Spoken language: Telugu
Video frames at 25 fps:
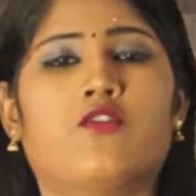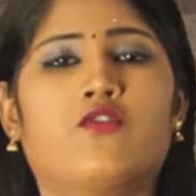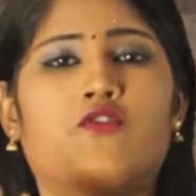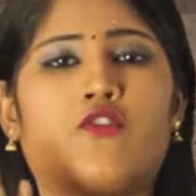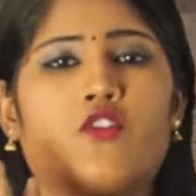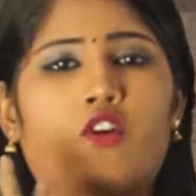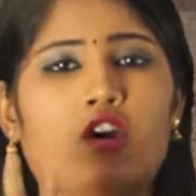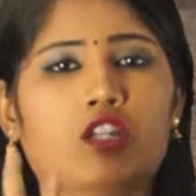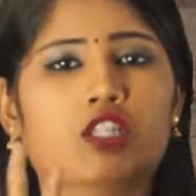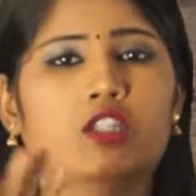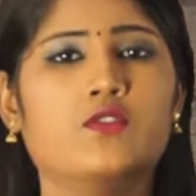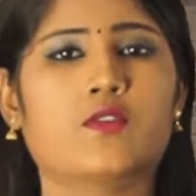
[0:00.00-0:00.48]

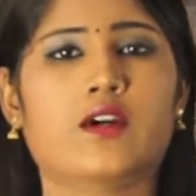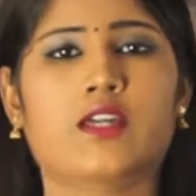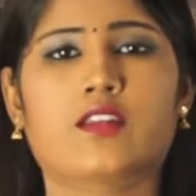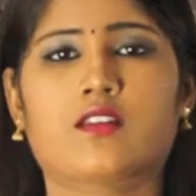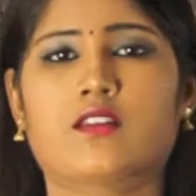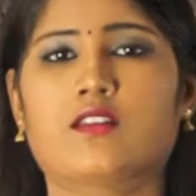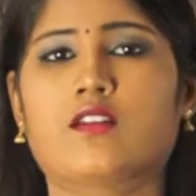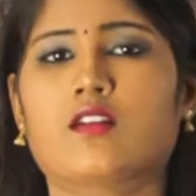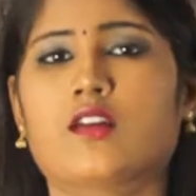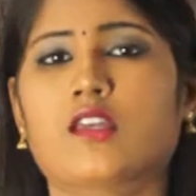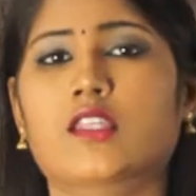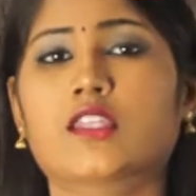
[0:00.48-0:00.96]
ఫోర్త్ వన్
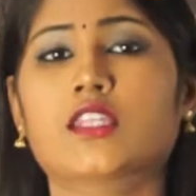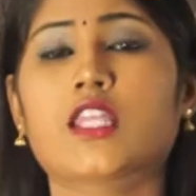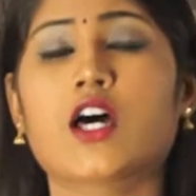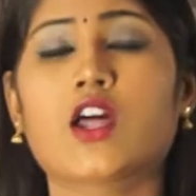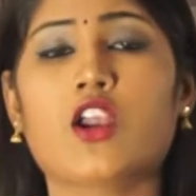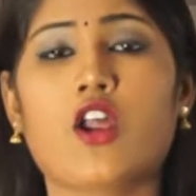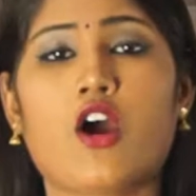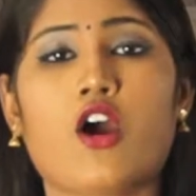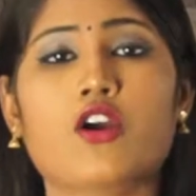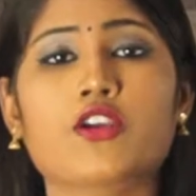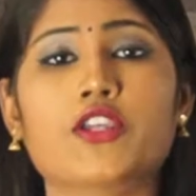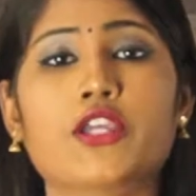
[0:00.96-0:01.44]
ద
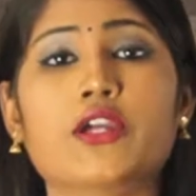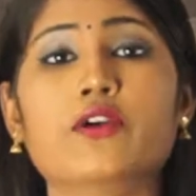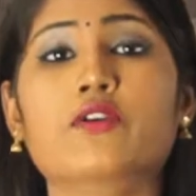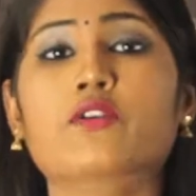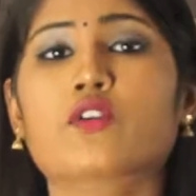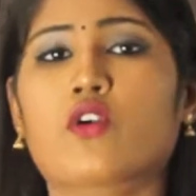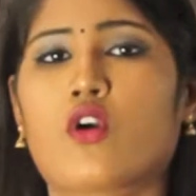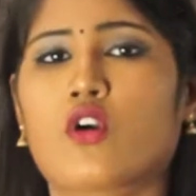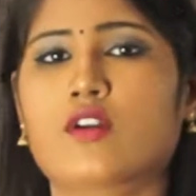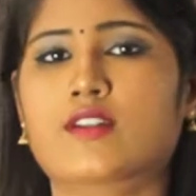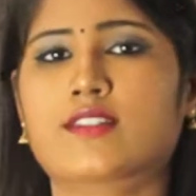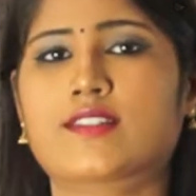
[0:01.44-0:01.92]
లాంగ్ యూ
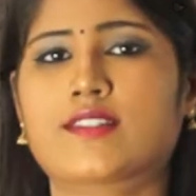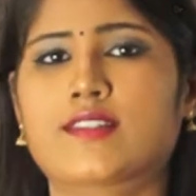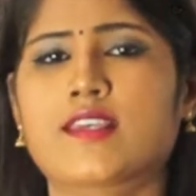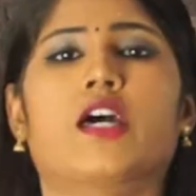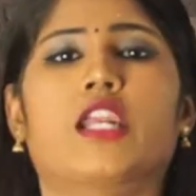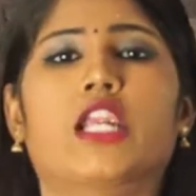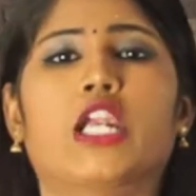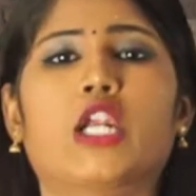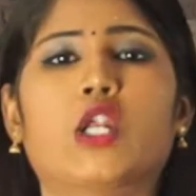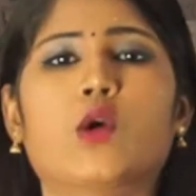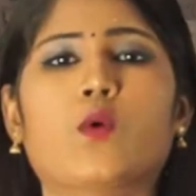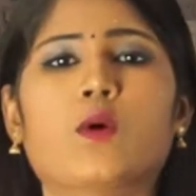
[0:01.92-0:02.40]
గ్రోట్స్
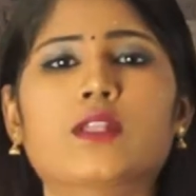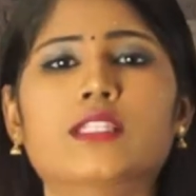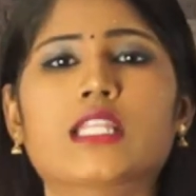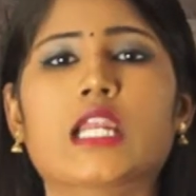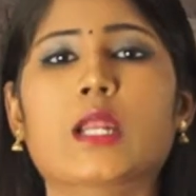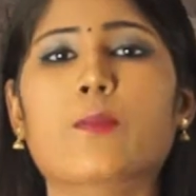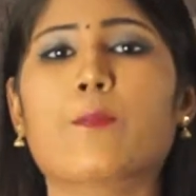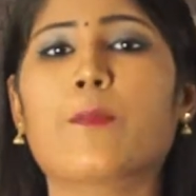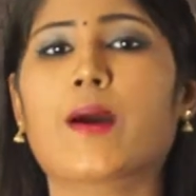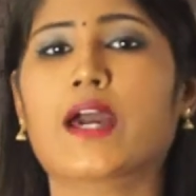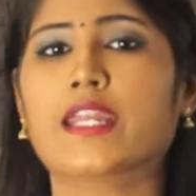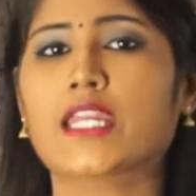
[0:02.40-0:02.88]
రెండు
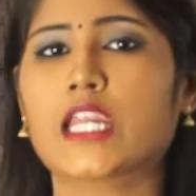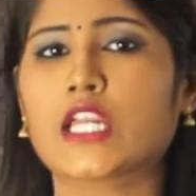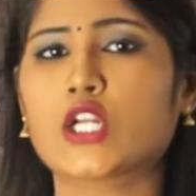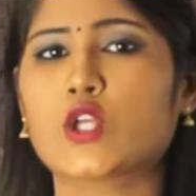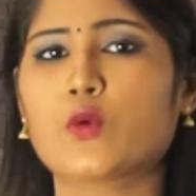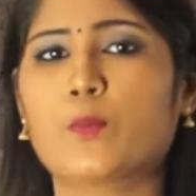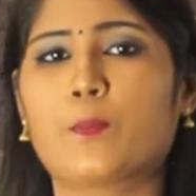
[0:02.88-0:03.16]
వందల పన్నెండు